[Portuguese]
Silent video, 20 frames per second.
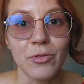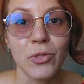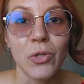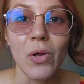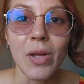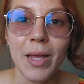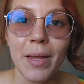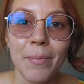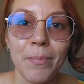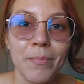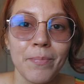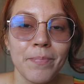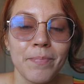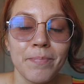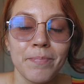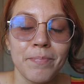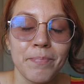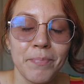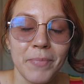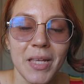Só que
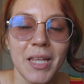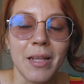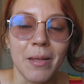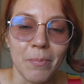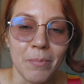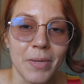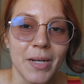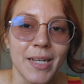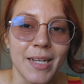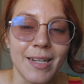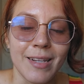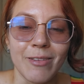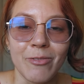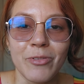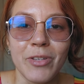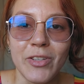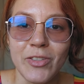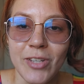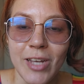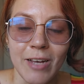minha mãe
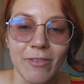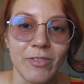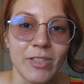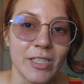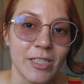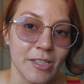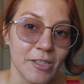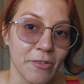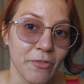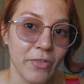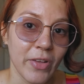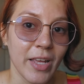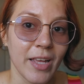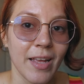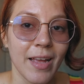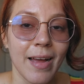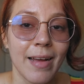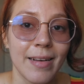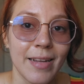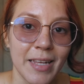não deixava a gente
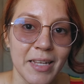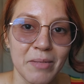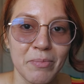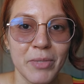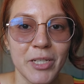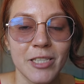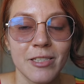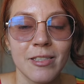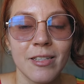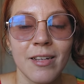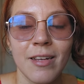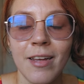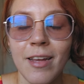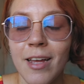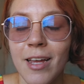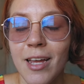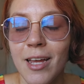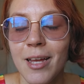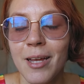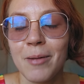ver animes
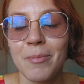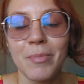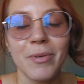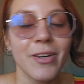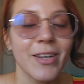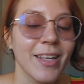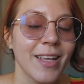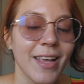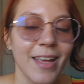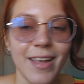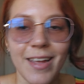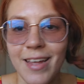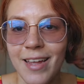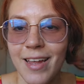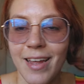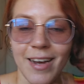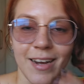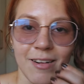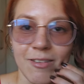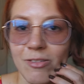
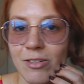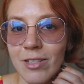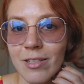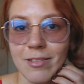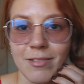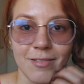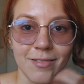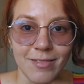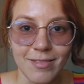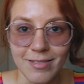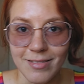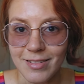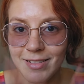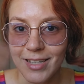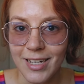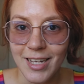porque era coisa do